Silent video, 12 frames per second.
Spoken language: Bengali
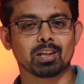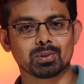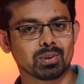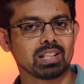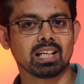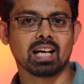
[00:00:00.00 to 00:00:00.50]

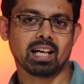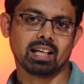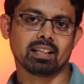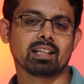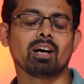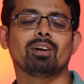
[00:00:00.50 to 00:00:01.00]
যদি না নেয়
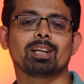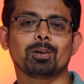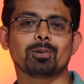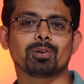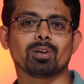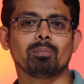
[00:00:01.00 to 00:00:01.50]
তাহলে কি
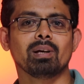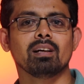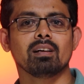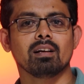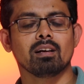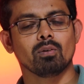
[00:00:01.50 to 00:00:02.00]
করতে হবে
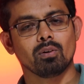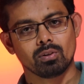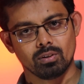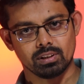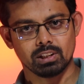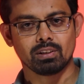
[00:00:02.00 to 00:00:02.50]

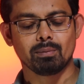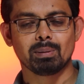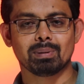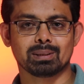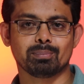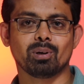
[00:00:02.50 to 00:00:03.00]
যেহেতু আপনি
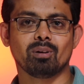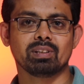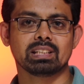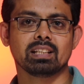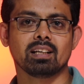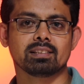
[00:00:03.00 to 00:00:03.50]
পাসপোর্ট
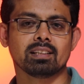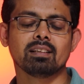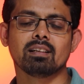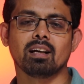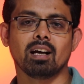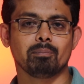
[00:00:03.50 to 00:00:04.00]
অফিসে আসেন
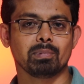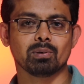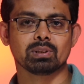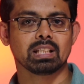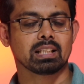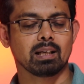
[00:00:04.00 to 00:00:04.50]
আপনি
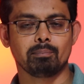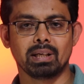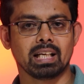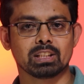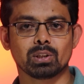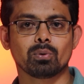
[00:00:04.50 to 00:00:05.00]
হচ্ছে একটা
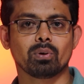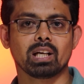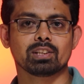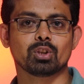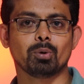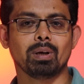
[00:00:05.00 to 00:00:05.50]
অ্যাপ্লিকেশন করে
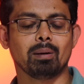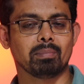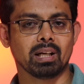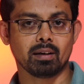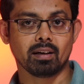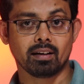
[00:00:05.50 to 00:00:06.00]
আসতে হবে
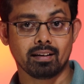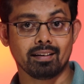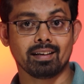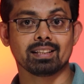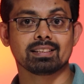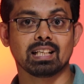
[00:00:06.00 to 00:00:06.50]
আপনার
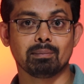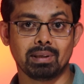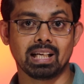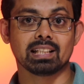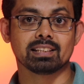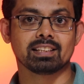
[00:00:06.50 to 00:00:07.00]
কারেন্ট
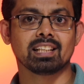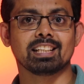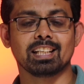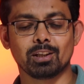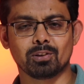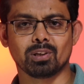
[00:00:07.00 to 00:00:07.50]
অ্যাপ্লিকেশনটা
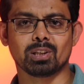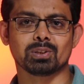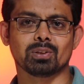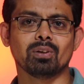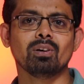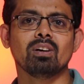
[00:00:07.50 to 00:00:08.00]
ডিলিট করার
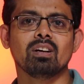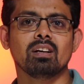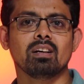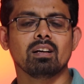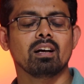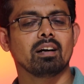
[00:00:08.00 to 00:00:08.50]
জন্য
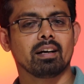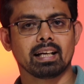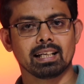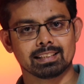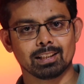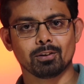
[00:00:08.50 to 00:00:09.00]
এটা
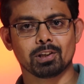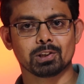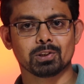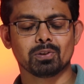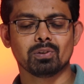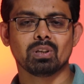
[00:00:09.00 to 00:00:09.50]
ক্যান্সেল করার
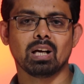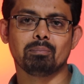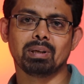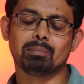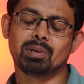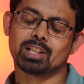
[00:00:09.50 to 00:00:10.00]
জন্য
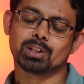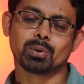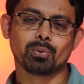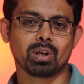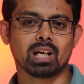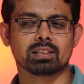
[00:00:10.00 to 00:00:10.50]
আপনি অ্যাপ্লিকেশন
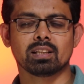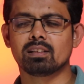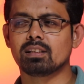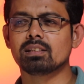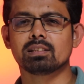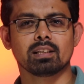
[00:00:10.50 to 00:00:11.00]
করে আসার
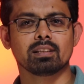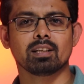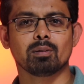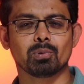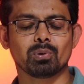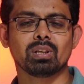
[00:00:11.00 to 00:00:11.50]
তিন চার
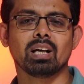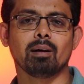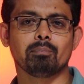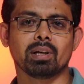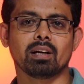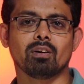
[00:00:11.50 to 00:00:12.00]
দিনের মধ্যে
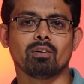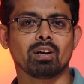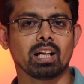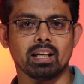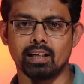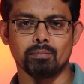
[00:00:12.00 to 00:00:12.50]
আপনার
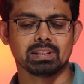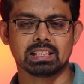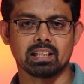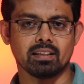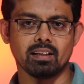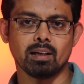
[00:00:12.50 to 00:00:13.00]
অনলাইনে আপনি
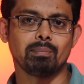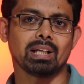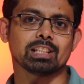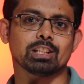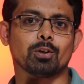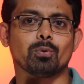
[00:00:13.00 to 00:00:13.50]
যেখানে
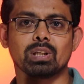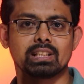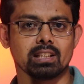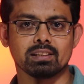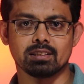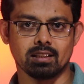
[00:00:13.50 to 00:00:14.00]
অ্যাপ্লিকেশনটা
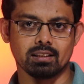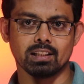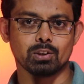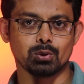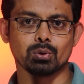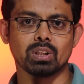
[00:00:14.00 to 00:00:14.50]
করেছিলেন যে
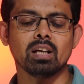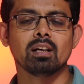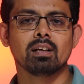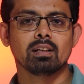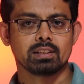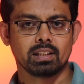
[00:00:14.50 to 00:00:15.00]
থ্রুতে
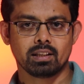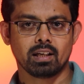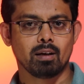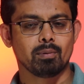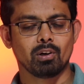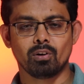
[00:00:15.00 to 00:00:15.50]
সেখানে
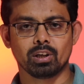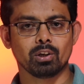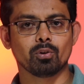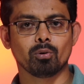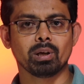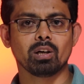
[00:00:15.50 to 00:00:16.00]
আবার লগ ইন
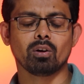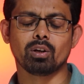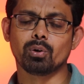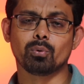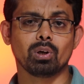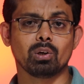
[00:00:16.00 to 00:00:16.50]
করবেন লগ
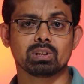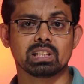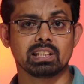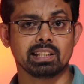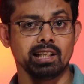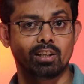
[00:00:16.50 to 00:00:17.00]
ইন করলে হচ্ছে
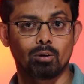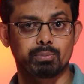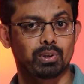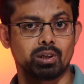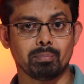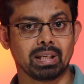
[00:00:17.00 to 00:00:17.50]
ডিলিট
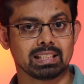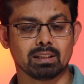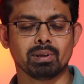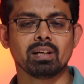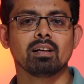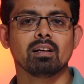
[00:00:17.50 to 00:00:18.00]
অপশনটা পেয়ে
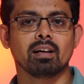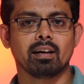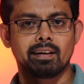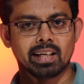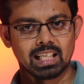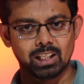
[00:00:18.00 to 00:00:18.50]
যাবেন
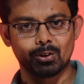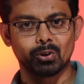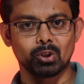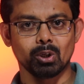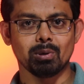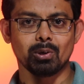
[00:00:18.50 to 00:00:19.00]
ডিলিট
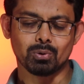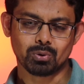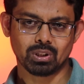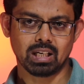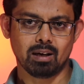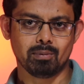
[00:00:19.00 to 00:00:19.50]
করতে হবে নতুন
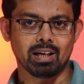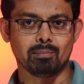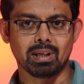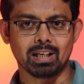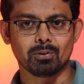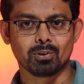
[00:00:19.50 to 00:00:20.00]
করে আবার
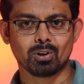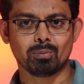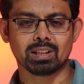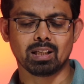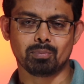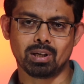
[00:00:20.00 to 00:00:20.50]
অ্যাপ্লাই করতে
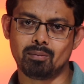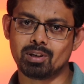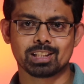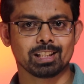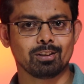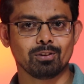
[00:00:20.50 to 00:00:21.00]
হবে তারপর আবার
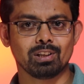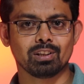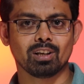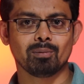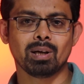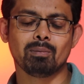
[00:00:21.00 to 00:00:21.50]
শিডিউল
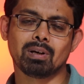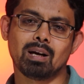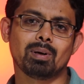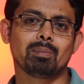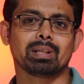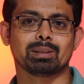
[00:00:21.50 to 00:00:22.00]
নিতে হবে এবং
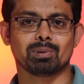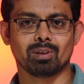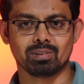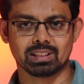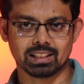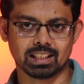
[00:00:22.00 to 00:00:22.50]
আবার পাসপোর্ট
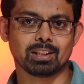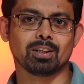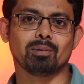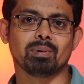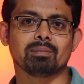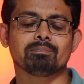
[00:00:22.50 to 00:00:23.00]
অফিসে যেতে
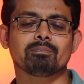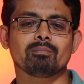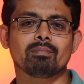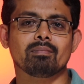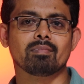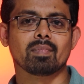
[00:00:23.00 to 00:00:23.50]
হবে
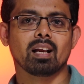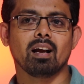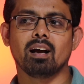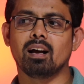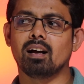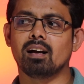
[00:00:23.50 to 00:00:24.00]

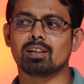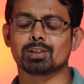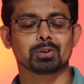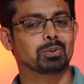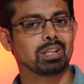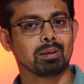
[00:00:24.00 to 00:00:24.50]
আর
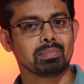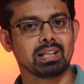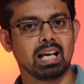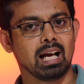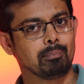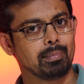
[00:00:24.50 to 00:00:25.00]
যদি আপনি
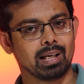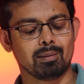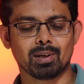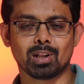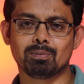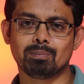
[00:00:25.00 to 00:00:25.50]
এক পেয়ের
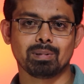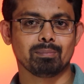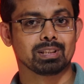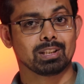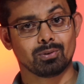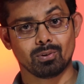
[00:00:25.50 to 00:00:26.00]
মাধ্যমে
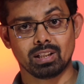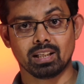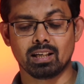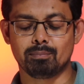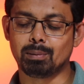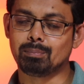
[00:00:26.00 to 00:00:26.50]
পেমেন্টটা করে
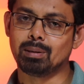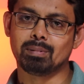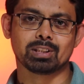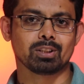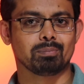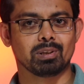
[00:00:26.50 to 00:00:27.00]
থাকেন আপনার
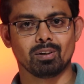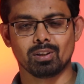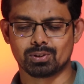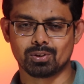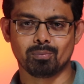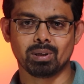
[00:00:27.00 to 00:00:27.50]
পেমেন্টও আপনার
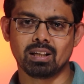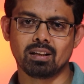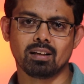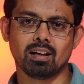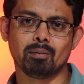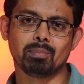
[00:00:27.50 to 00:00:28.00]
লস করবেন
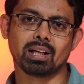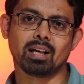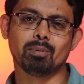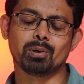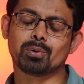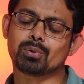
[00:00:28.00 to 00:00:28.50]
আপনাকে
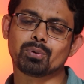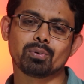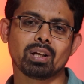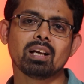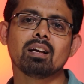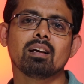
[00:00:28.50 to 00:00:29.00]
আবার নতুন
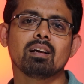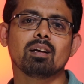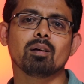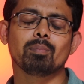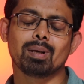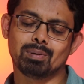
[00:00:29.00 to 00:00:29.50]
করে
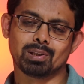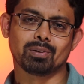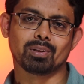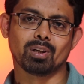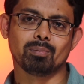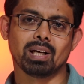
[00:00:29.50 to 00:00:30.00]
পেমেন্ট
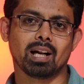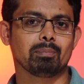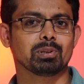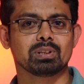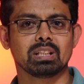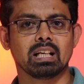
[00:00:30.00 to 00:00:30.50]
করতে হবে আর
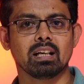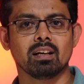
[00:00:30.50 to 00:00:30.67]
আপনি যদি